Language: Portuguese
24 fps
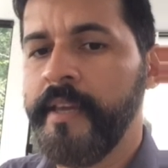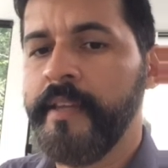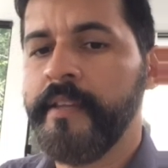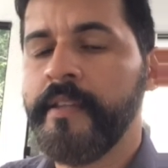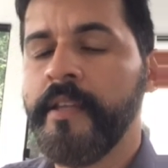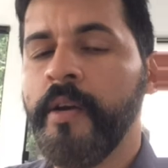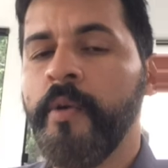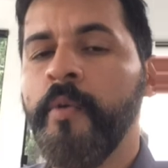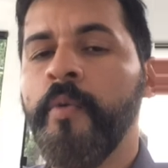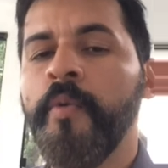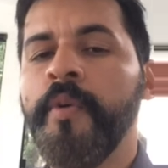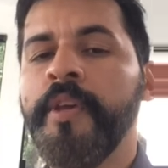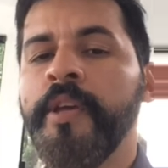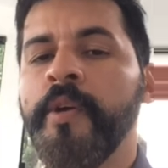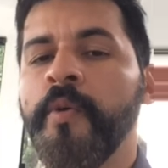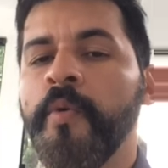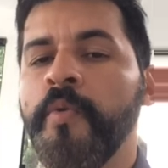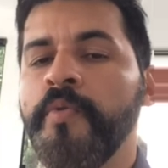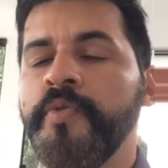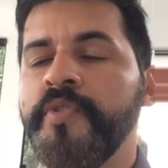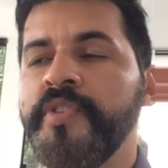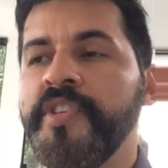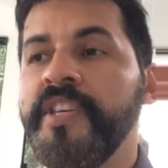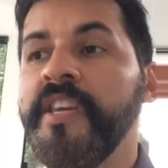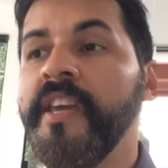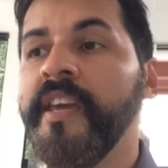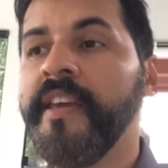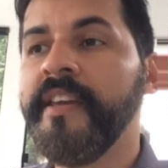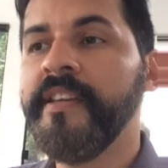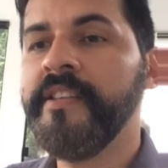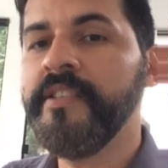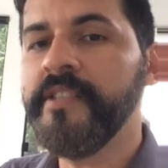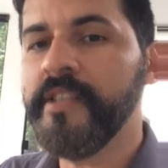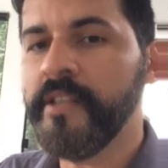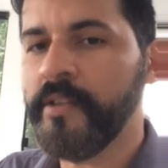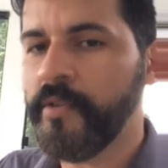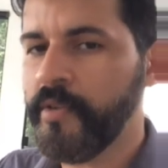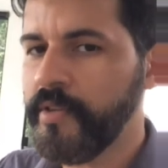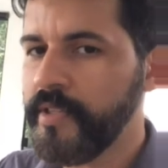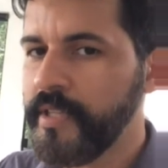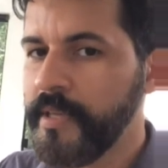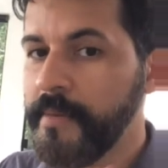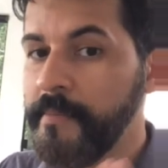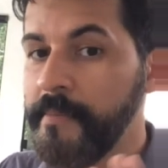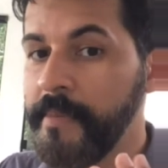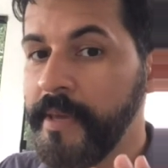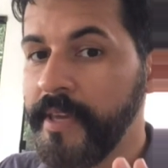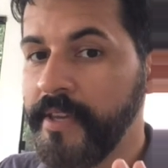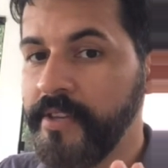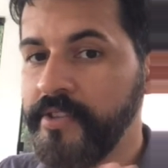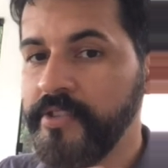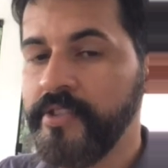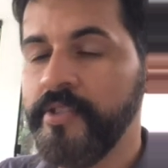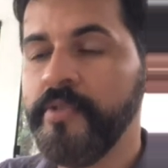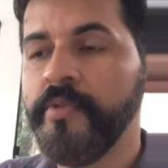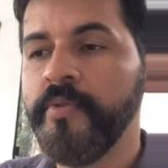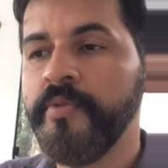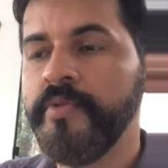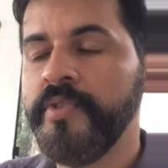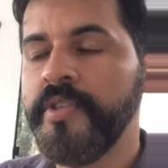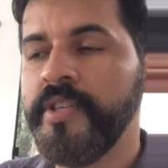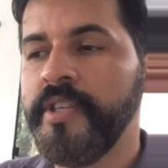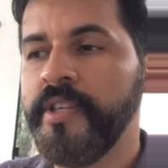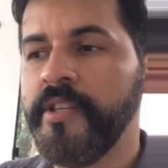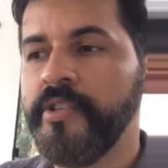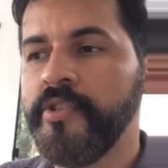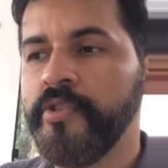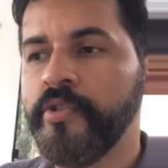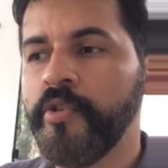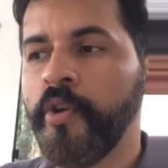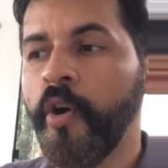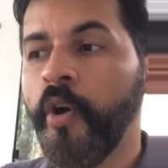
Então, o inconsciente, a nossa mente inconsciente,